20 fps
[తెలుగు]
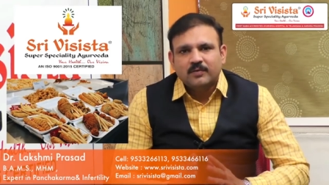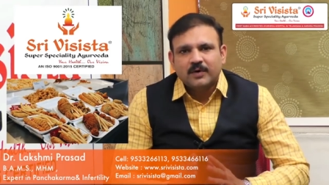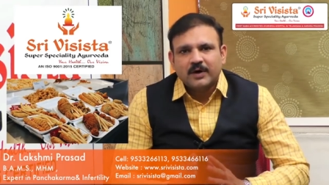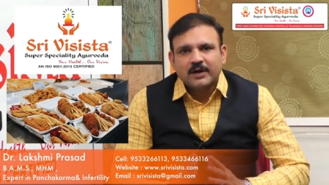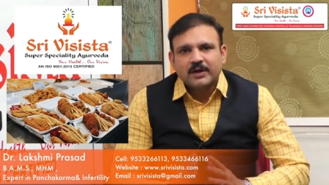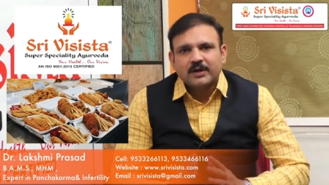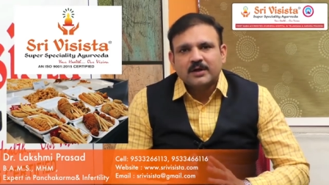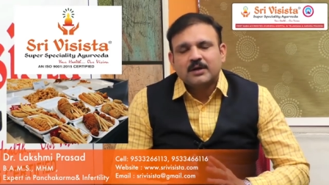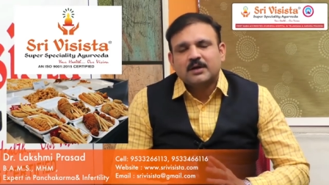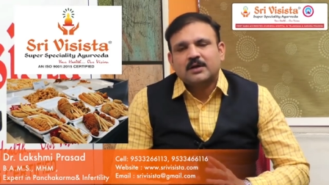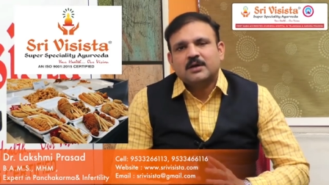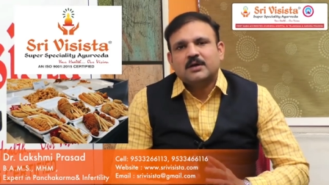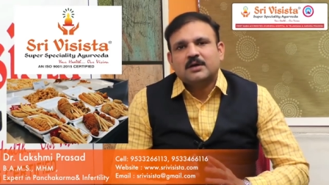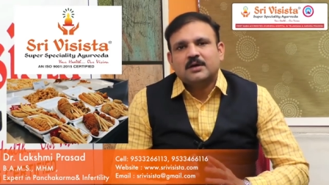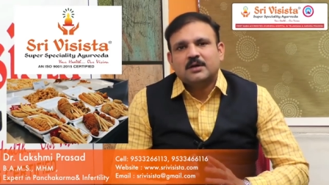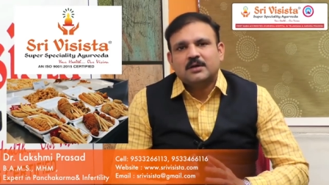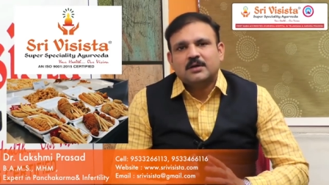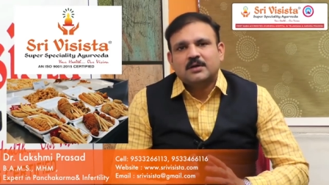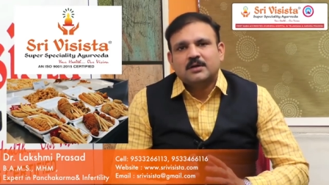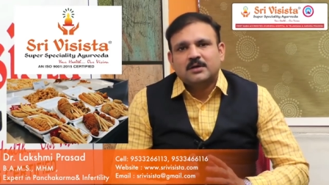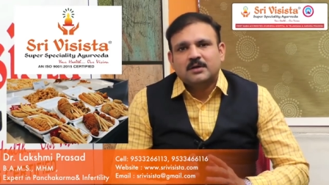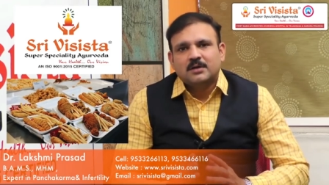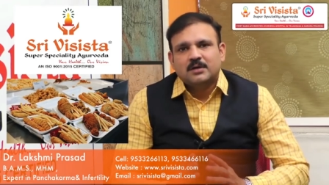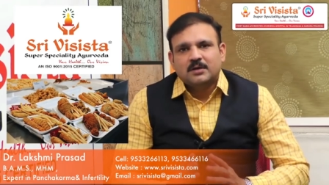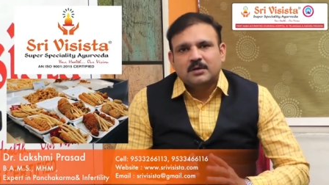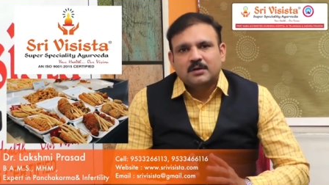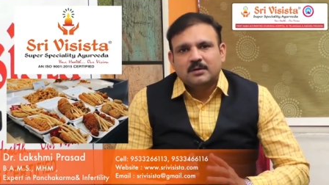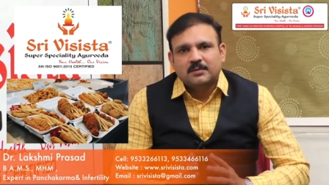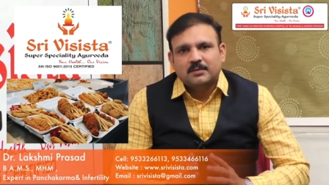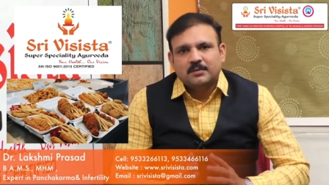వారి యొక్క
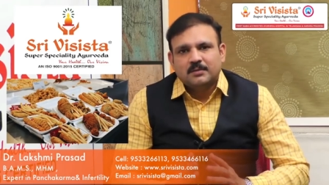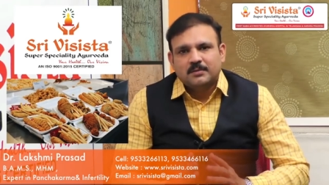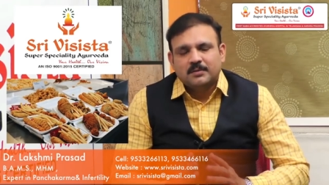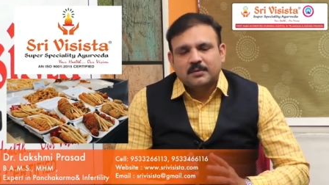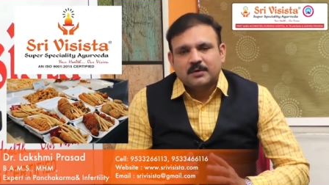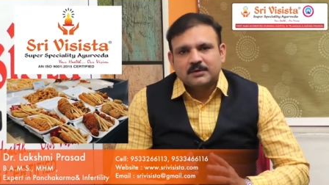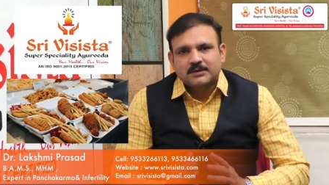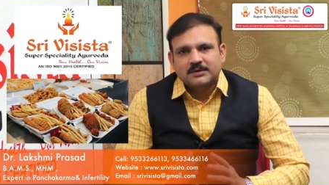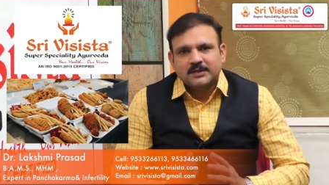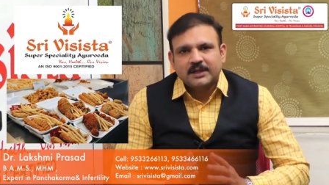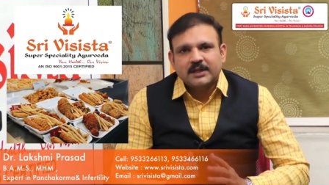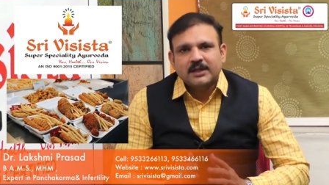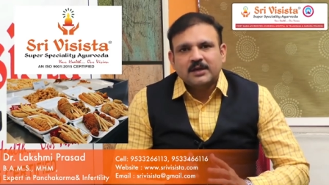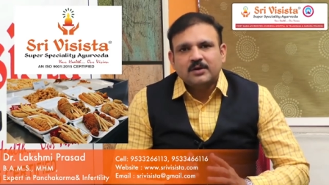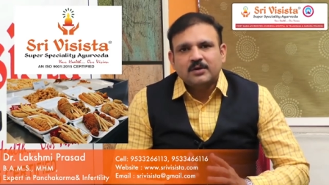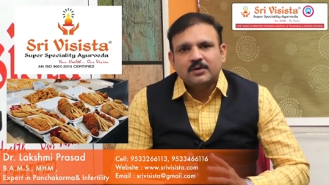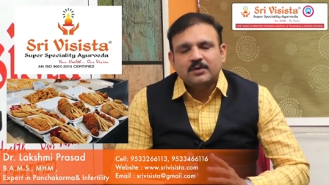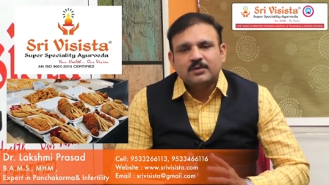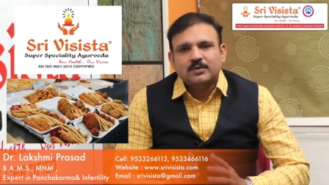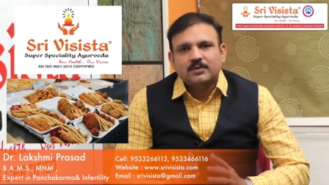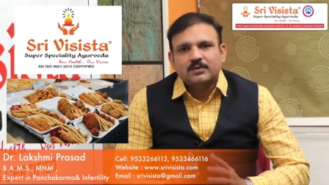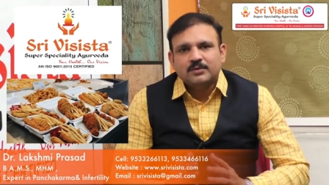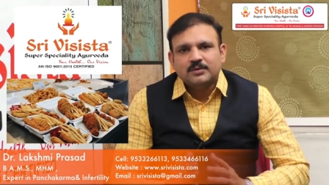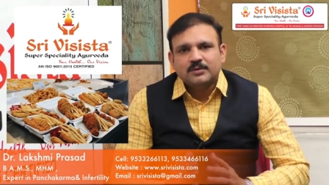శరీరంలో